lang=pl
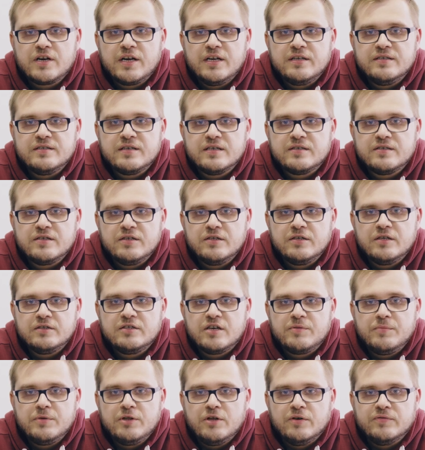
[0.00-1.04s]
organizacyjnych,
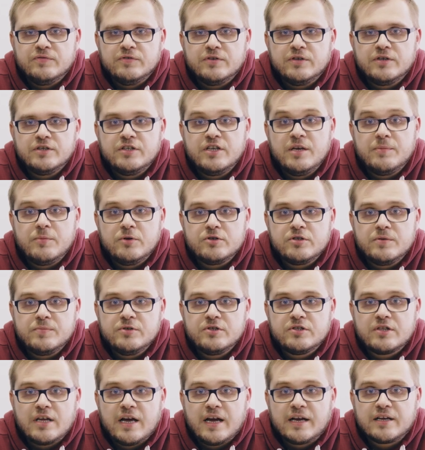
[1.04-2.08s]
terminowych. Nie może
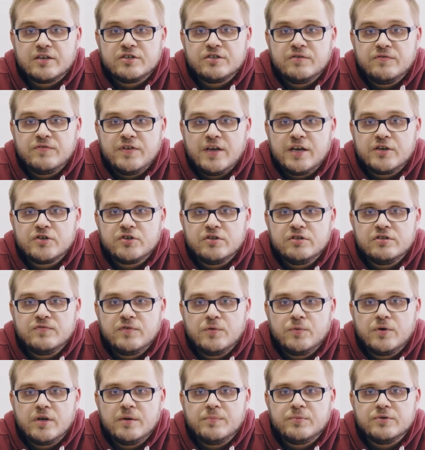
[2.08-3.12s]
być tak, że większość
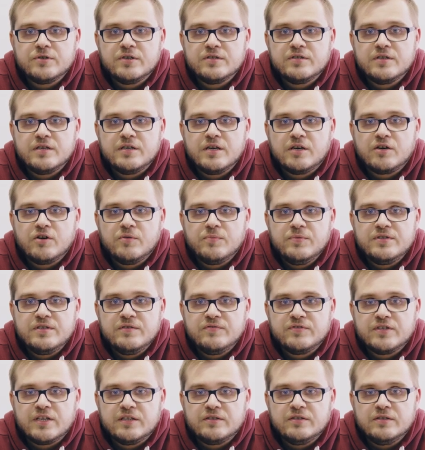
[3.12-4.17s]
zwołuje posiedzenie
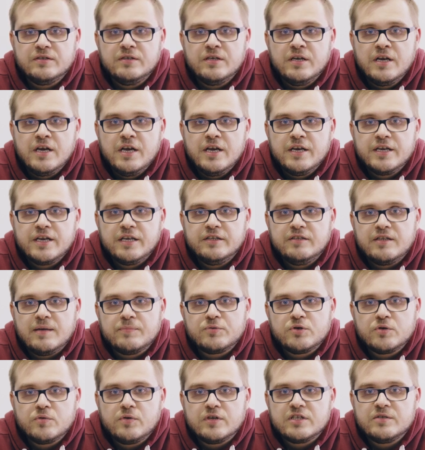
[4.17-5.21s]
komisji wtedy, kiedy
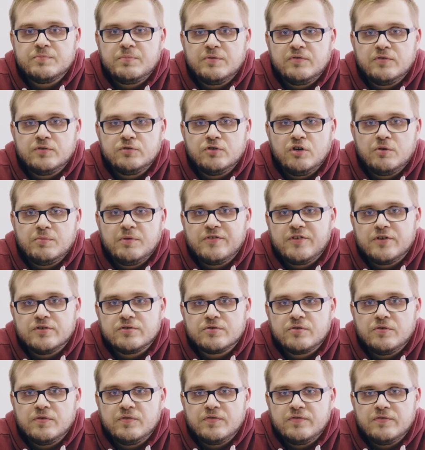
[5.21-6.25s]
na przykład z powodu
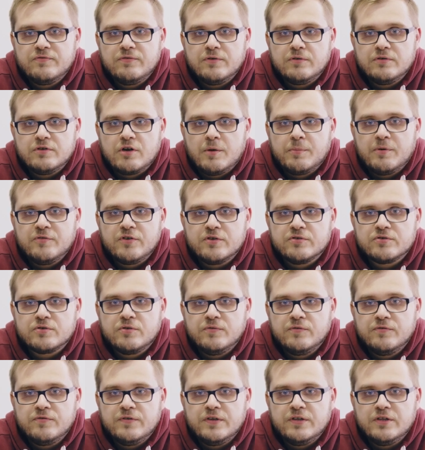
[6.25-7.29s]
obowiązków,
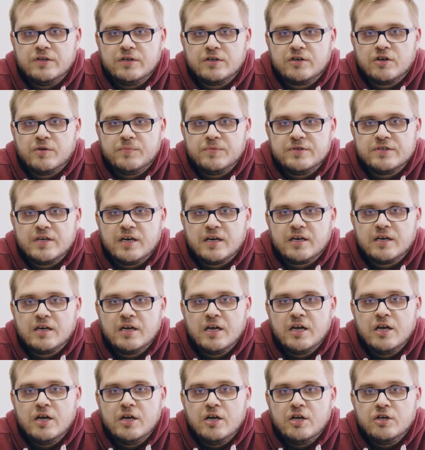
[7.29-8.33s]
obowiązków w innych komisjach
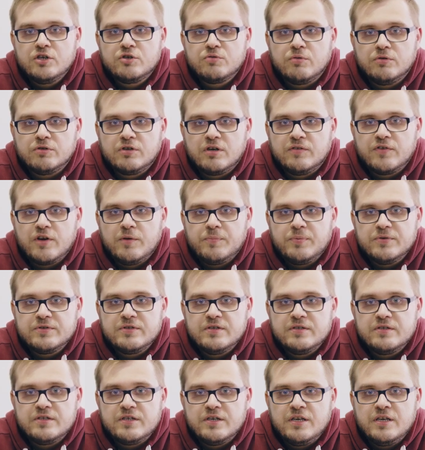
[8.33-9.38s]
członkowie
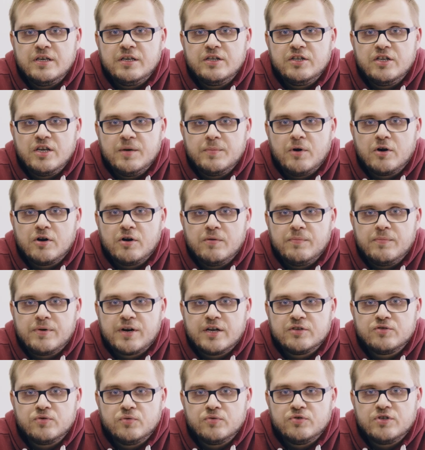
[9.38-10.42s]
opozycji nie mogą
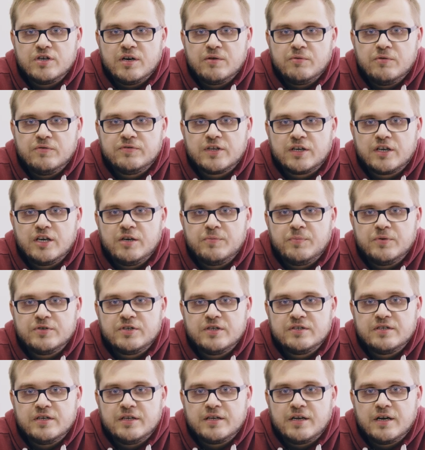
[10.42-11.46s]
brać udziału w takich
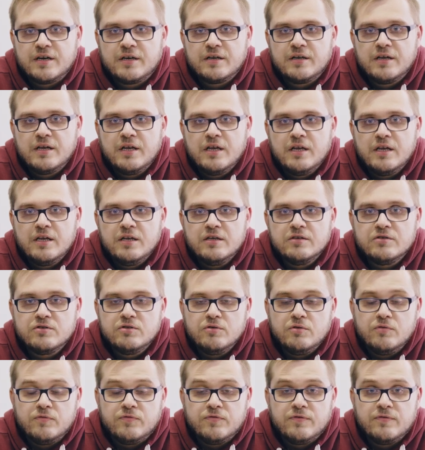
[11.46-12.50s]
posiedzeniach.
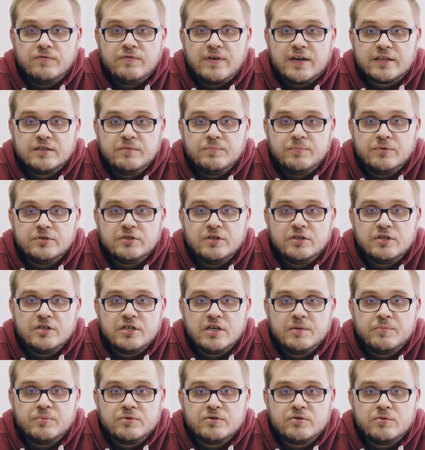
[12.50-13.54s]
Znów wartym
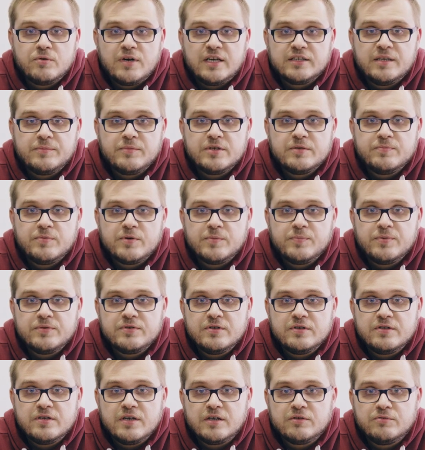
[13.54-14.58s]
podniesienia postulatem jest
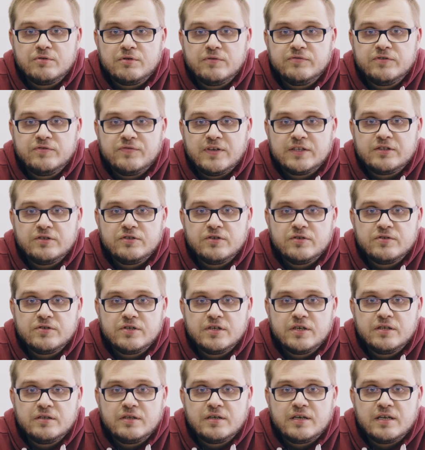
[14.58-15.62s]
propozycja, którą w
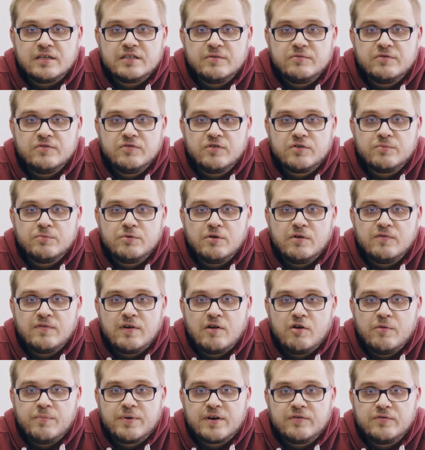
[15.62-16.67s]
2011
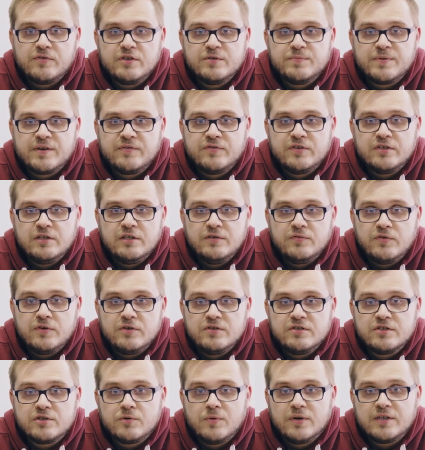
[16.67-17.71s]
sformułowało Prawo i
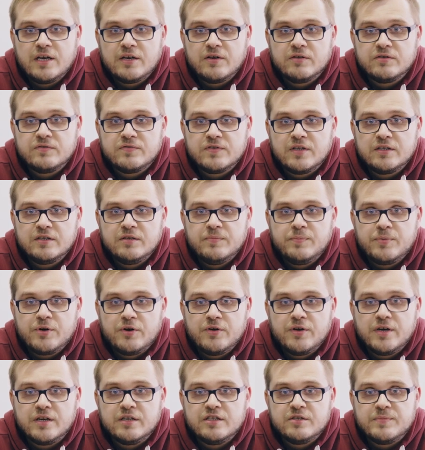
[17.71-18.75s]
Sprawiedliwość, składając wtedy
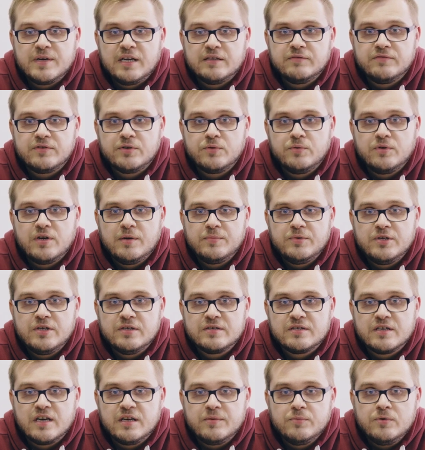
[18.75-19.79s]
projekt zmian w
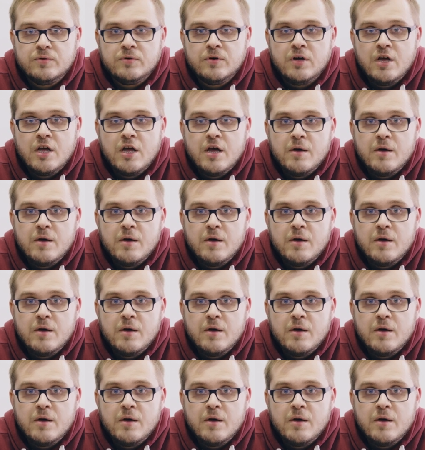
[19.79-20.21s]
regulaminie Sejmu,